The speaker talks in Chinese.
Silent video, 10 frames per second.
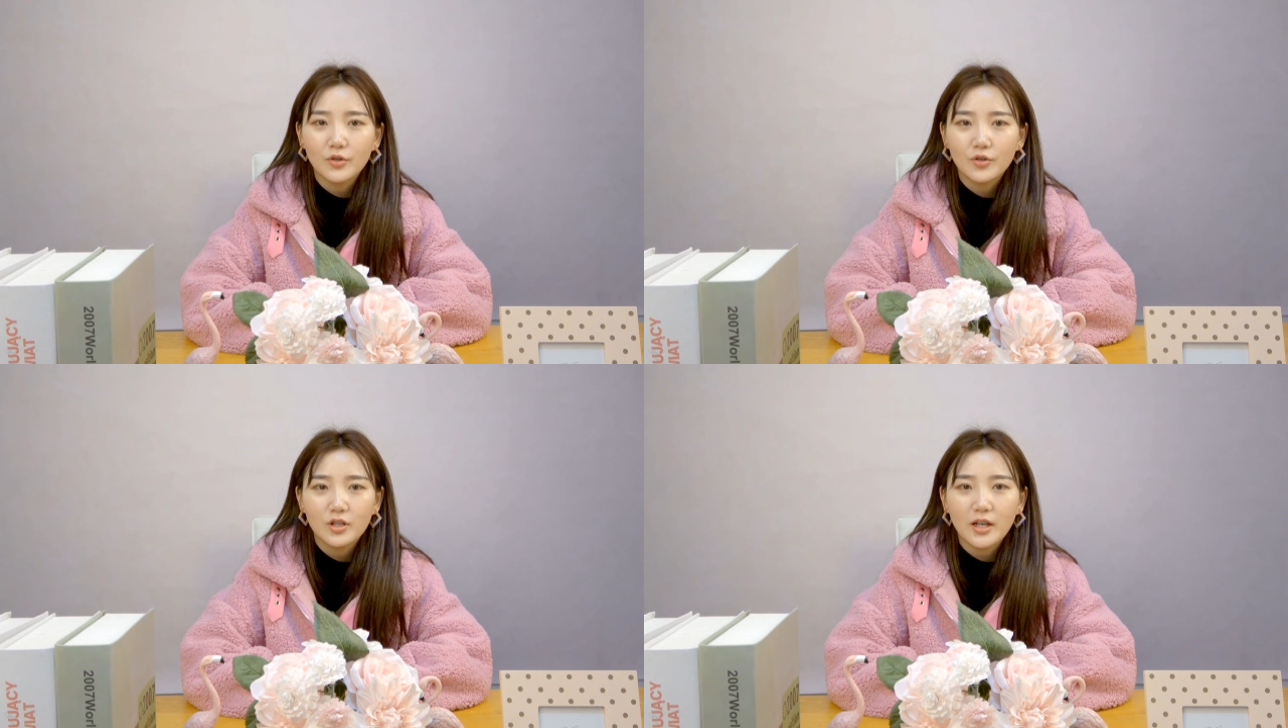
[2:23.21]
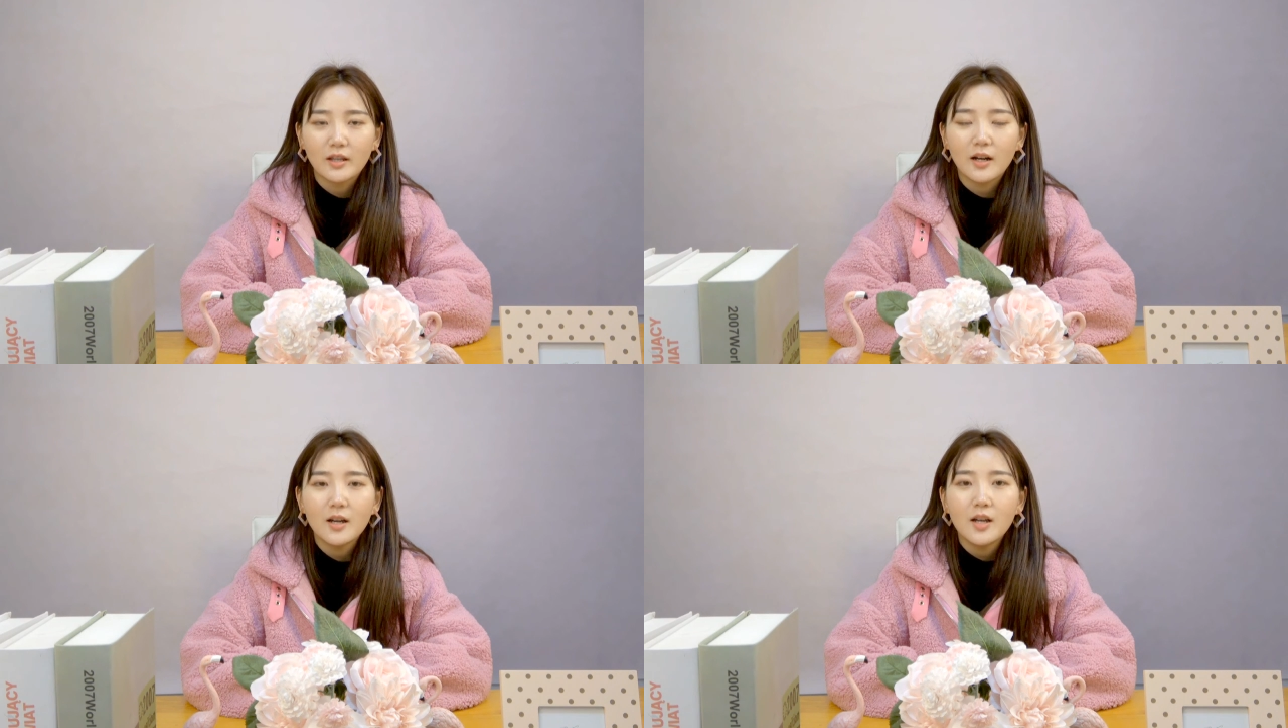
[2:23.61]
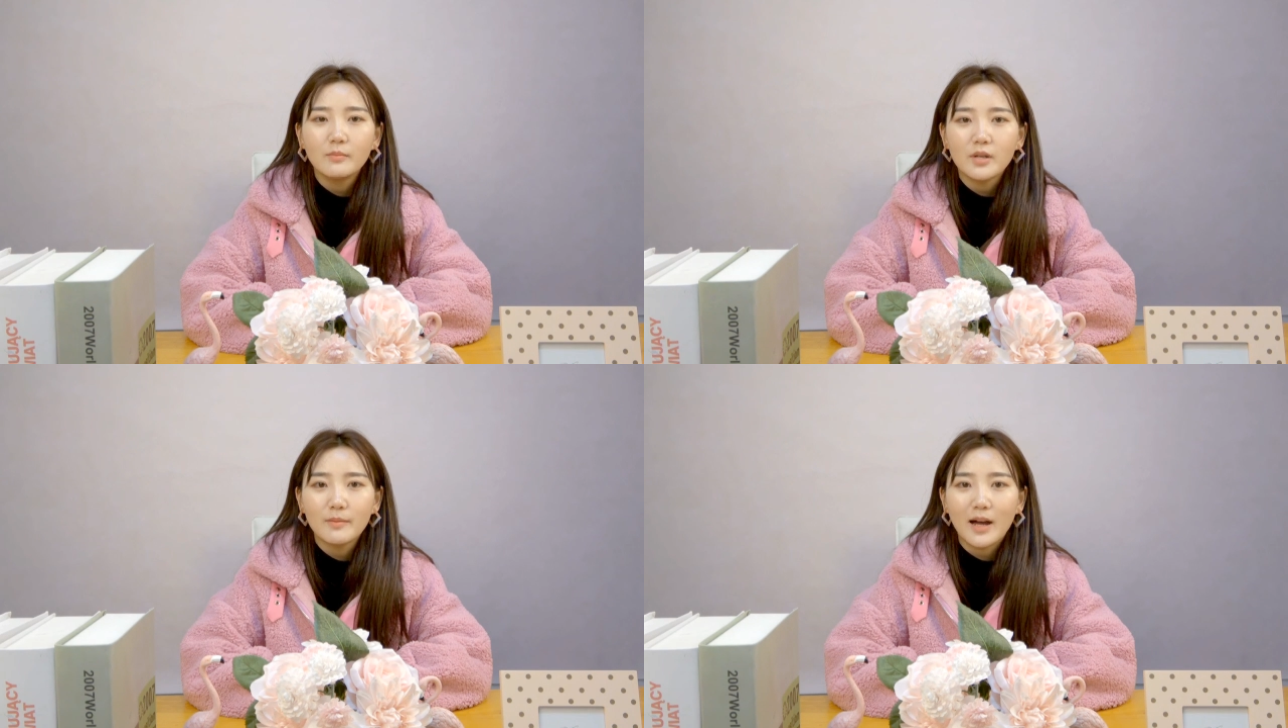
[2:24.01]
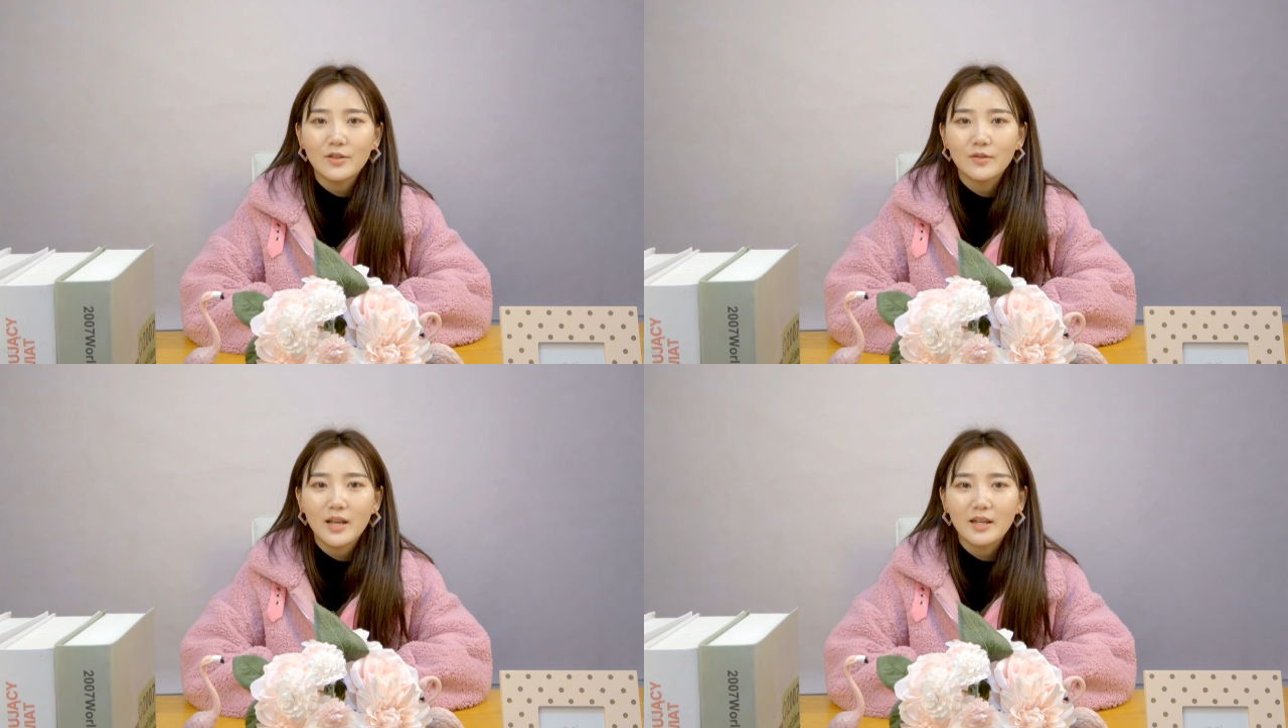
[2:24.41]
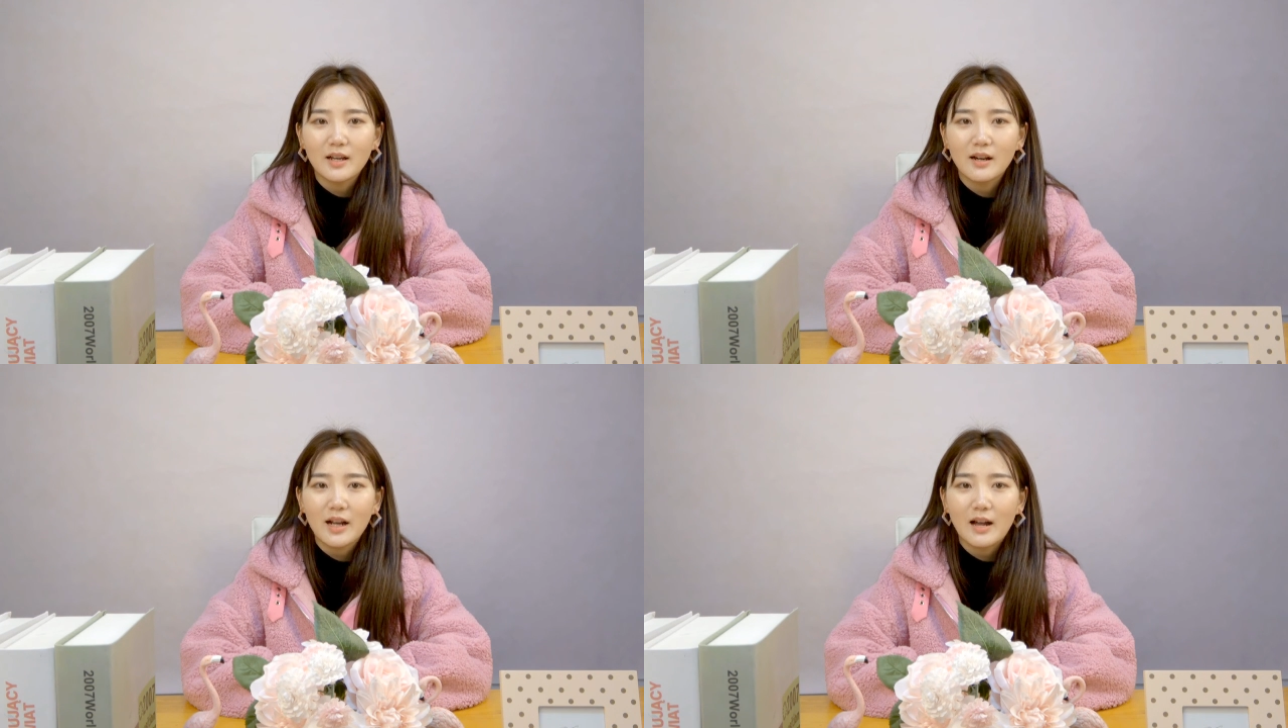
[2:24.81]
就是谁的，密码就在
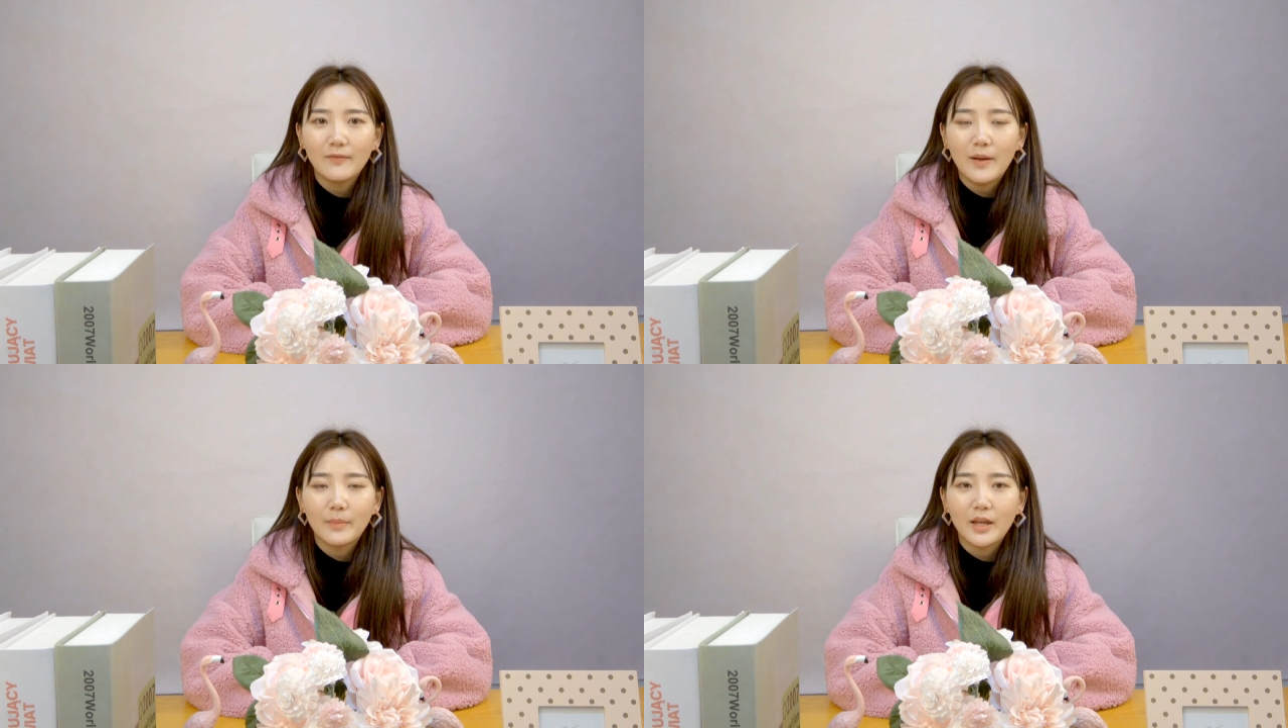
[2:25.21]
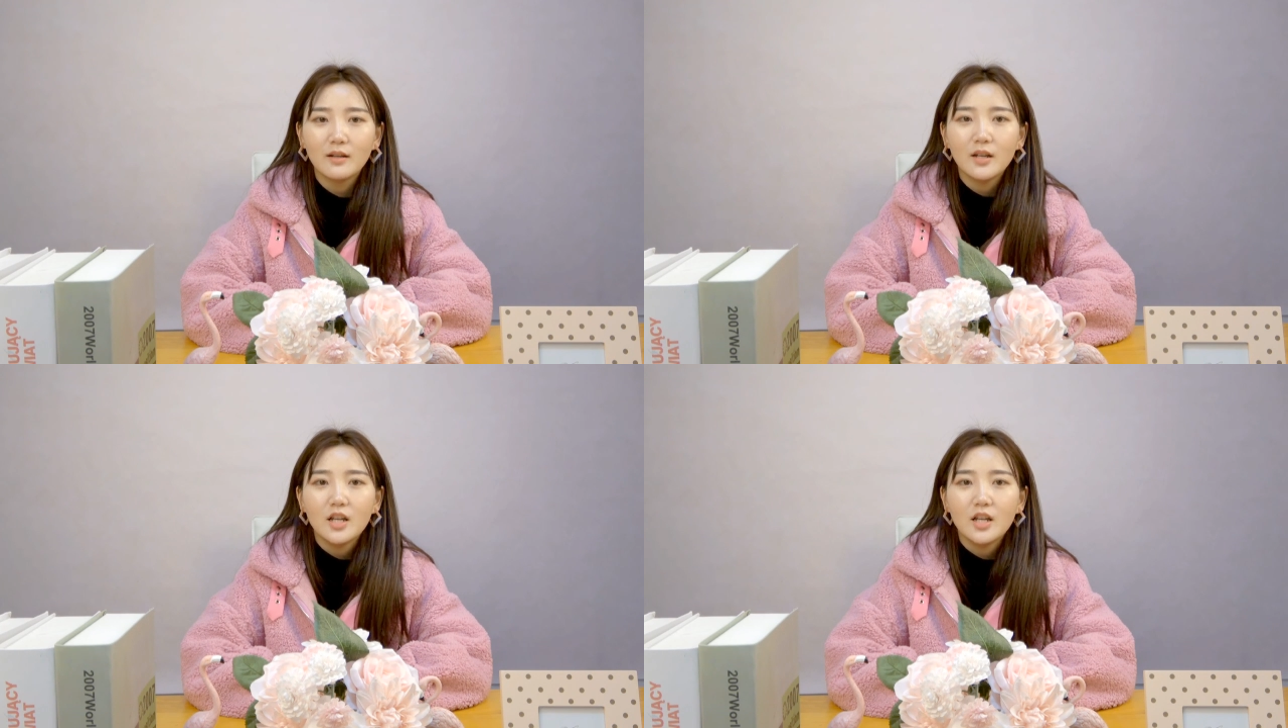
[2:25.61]
银行卡反面。